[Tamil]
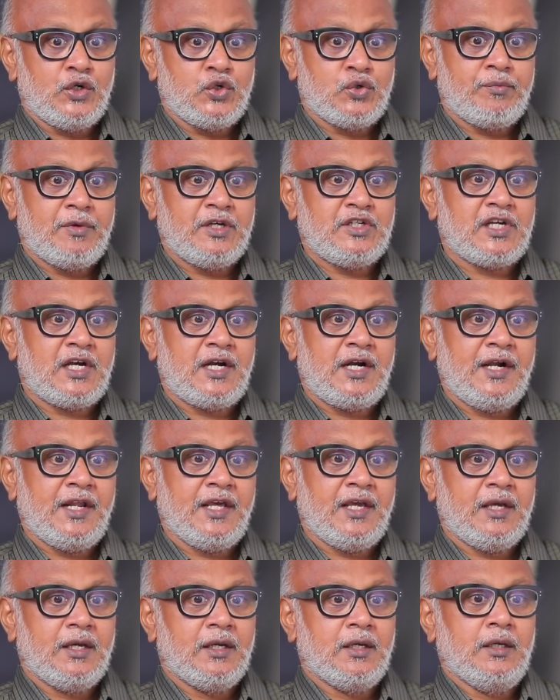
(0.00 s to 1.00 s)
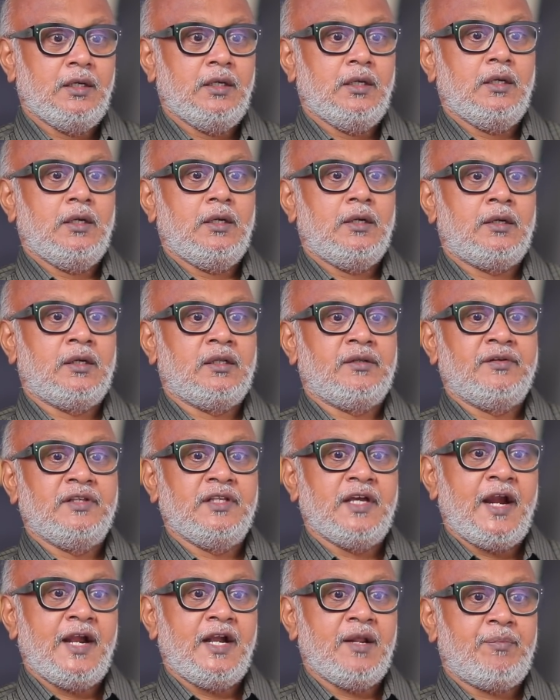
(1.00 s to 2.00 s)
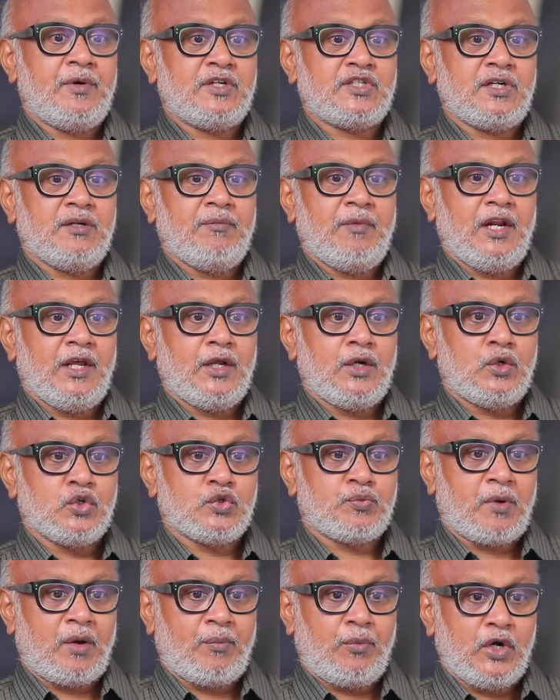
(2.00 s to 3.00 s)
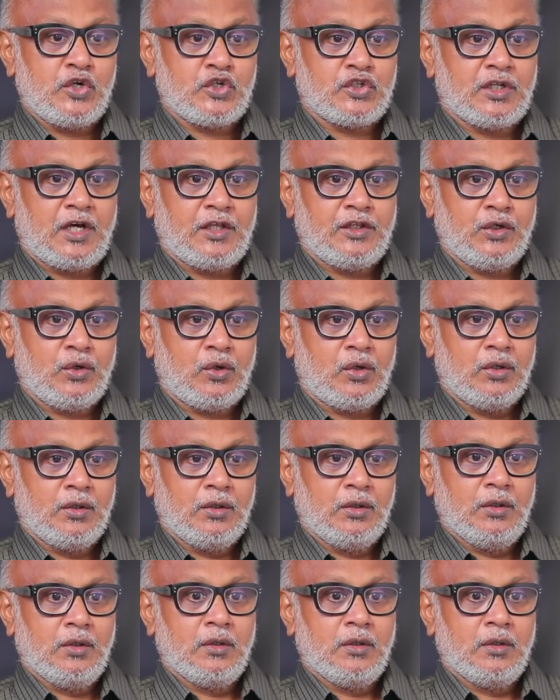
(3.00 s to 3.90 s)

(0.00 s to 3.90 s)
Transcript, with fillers: இந்து மெஜாரிட்டின்றது வந்து எயிட்டி பர்சன்ட் மேலே ஹிந்துஸ் பாப்புலேஷன் தான் அதிகம்